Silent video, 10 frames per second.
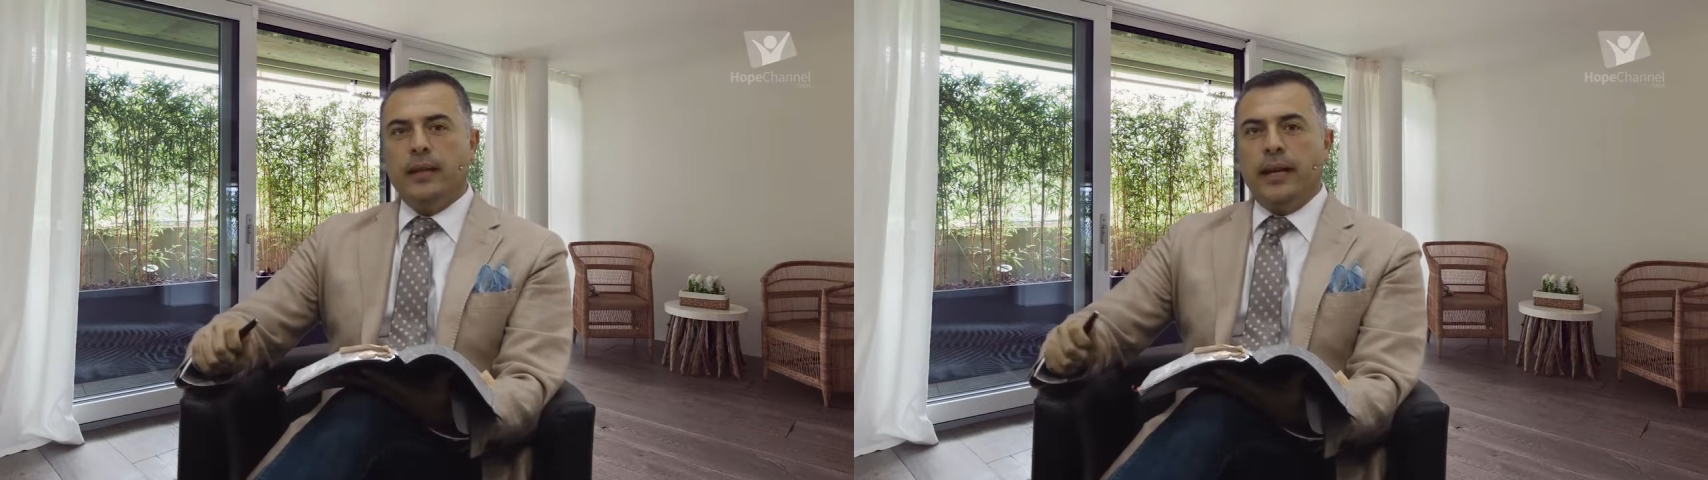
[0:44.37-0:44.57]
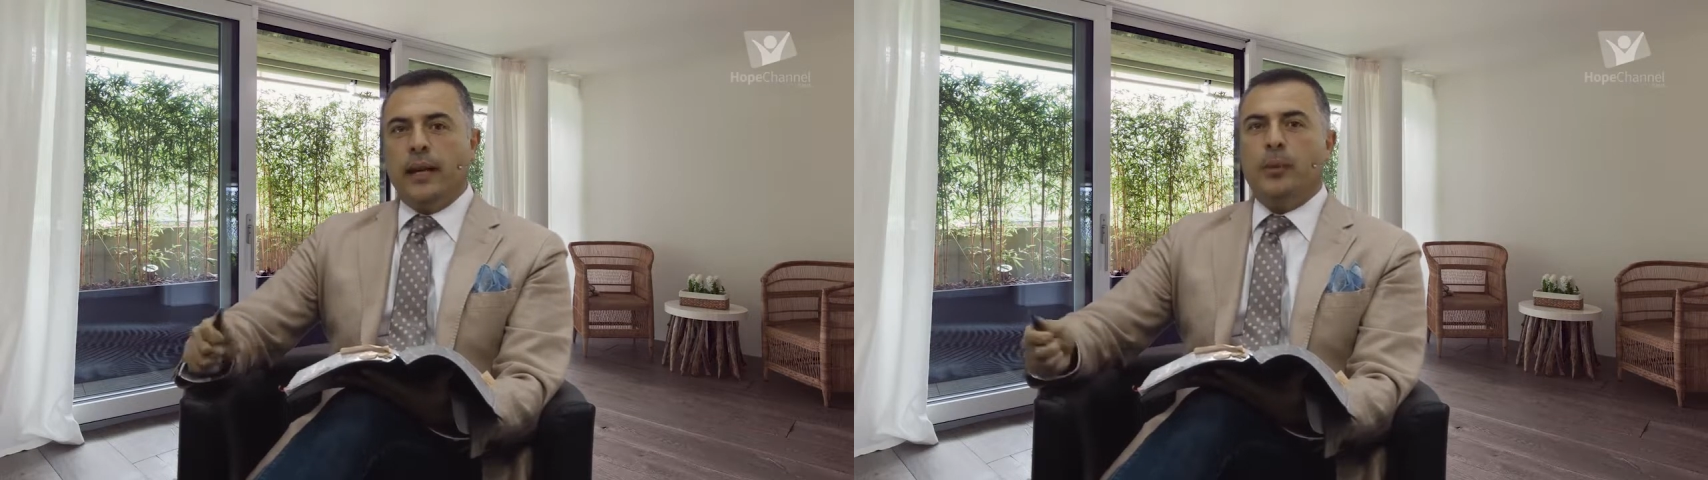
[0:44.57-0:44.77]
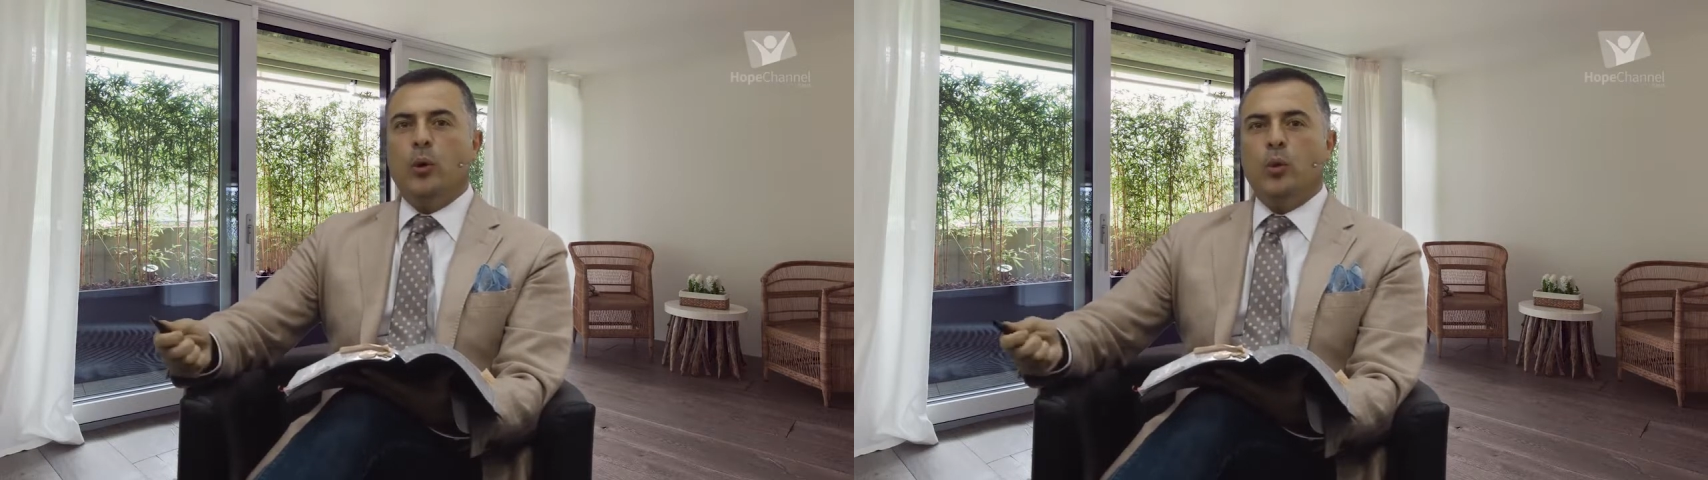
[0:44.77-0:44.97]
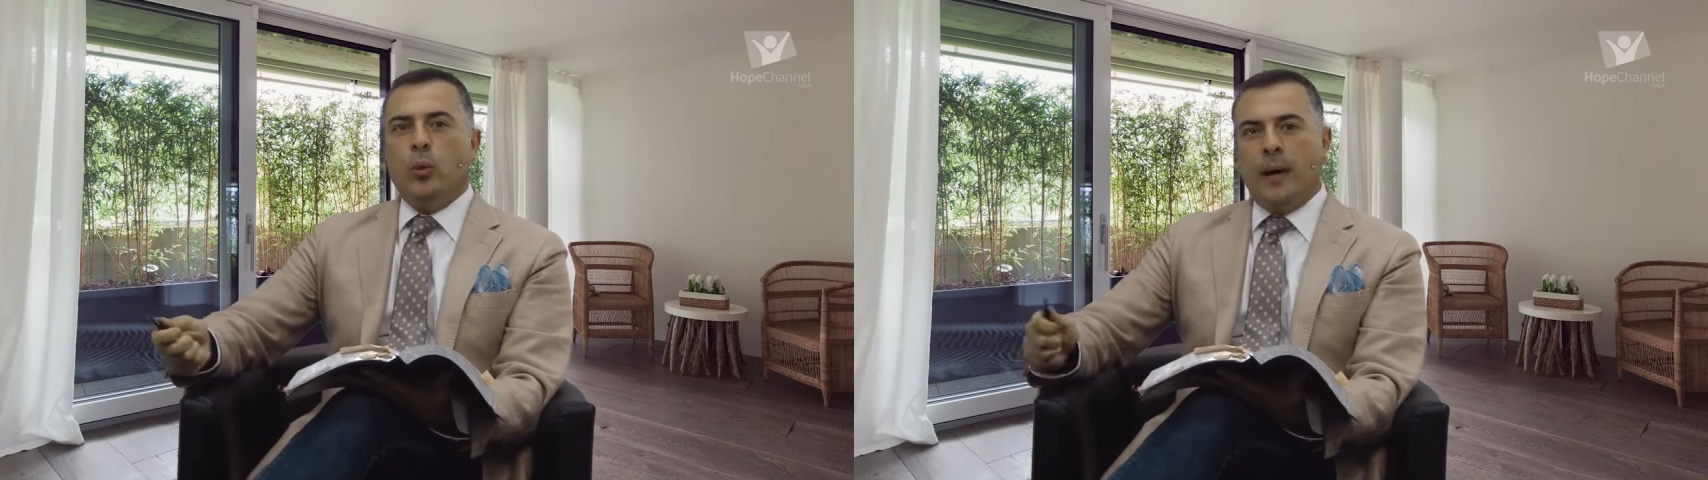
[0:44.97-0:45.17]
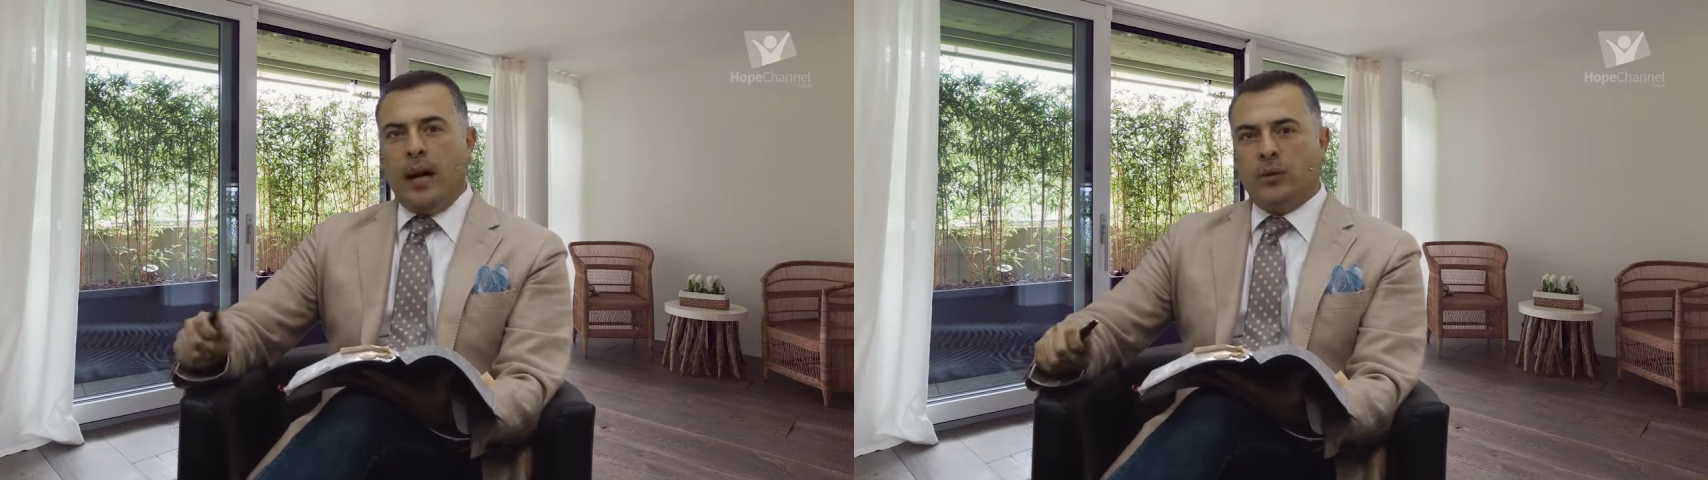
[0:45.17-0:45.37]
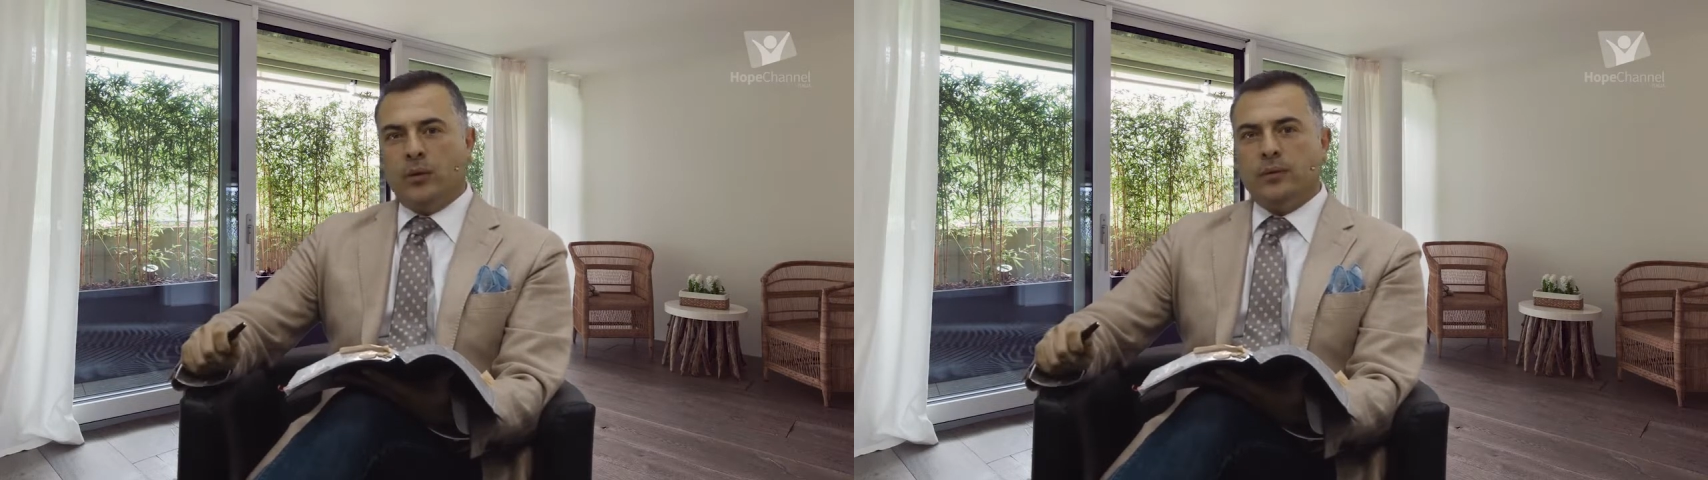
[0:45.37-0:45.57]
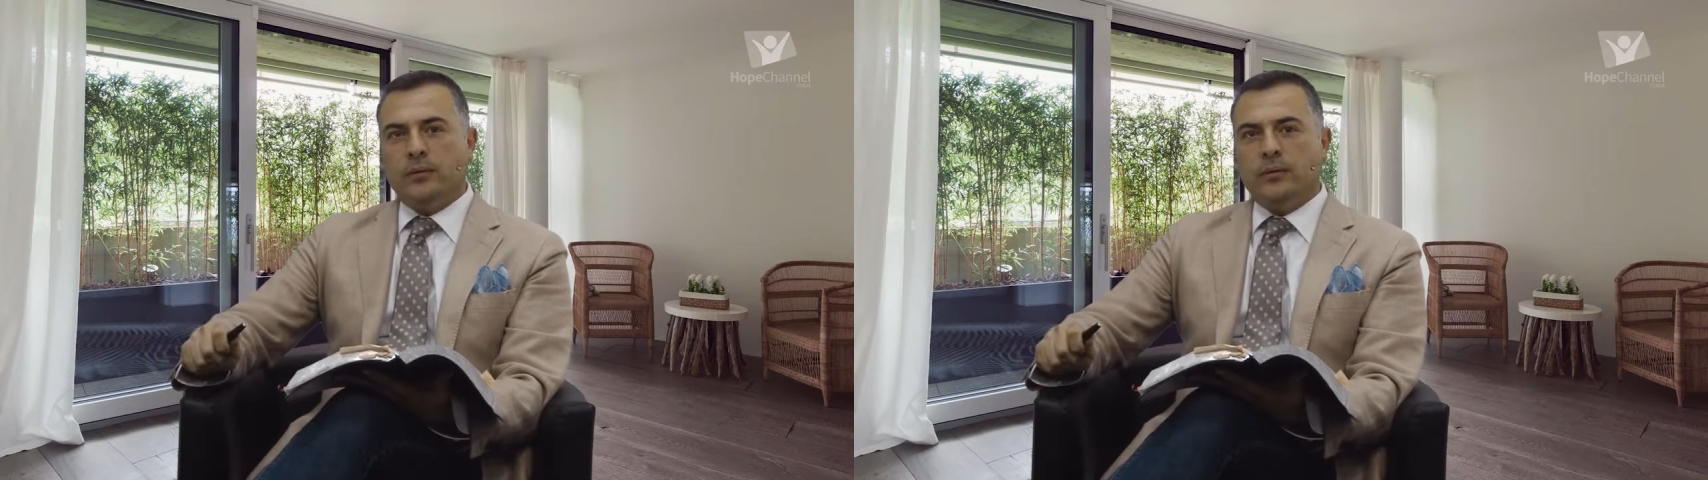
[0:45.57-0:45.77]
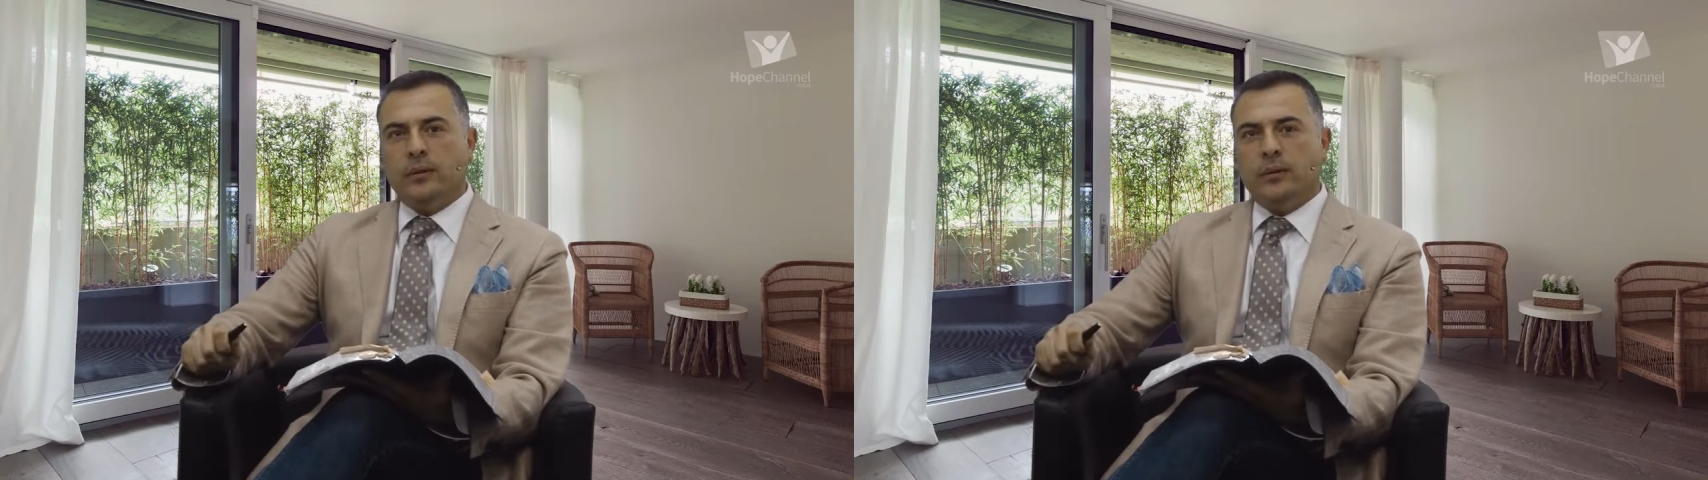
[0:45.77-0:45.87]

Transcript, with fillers: Era preoccupato